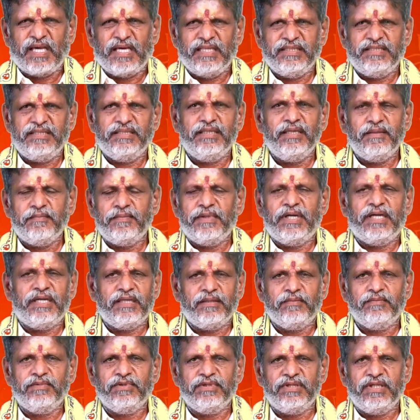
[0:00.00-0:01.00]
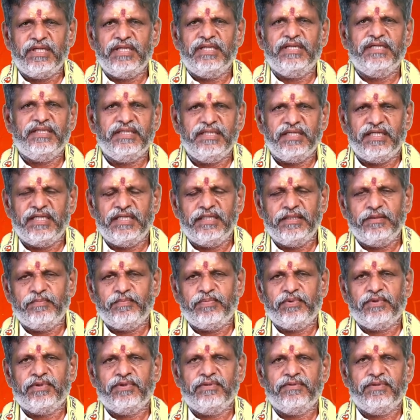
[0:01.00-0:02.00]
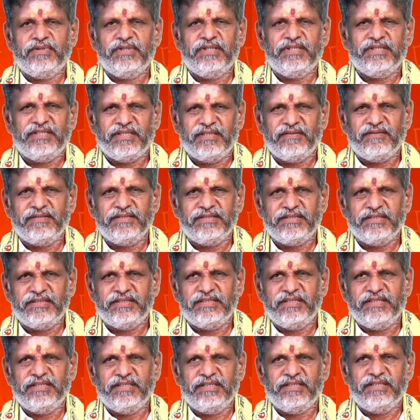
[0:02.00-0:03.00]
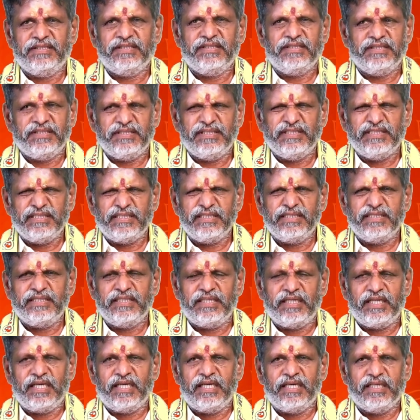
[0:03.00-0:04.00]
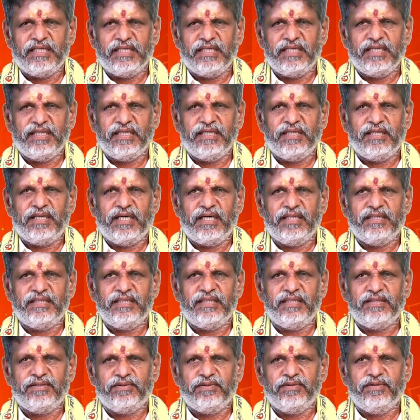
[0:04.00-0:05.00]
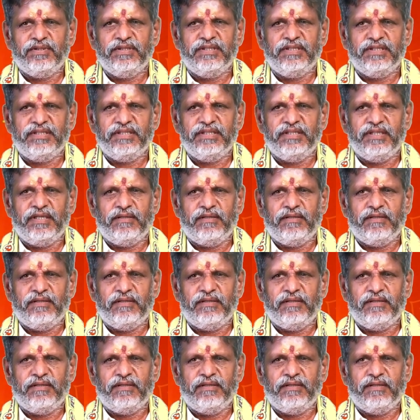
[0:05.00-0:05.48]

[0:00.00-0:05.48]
அதிகமான முதலீடுகளை போடுவதை தவிர்த்துட்டு இருக்கிற அந்த தொழிலுக்கு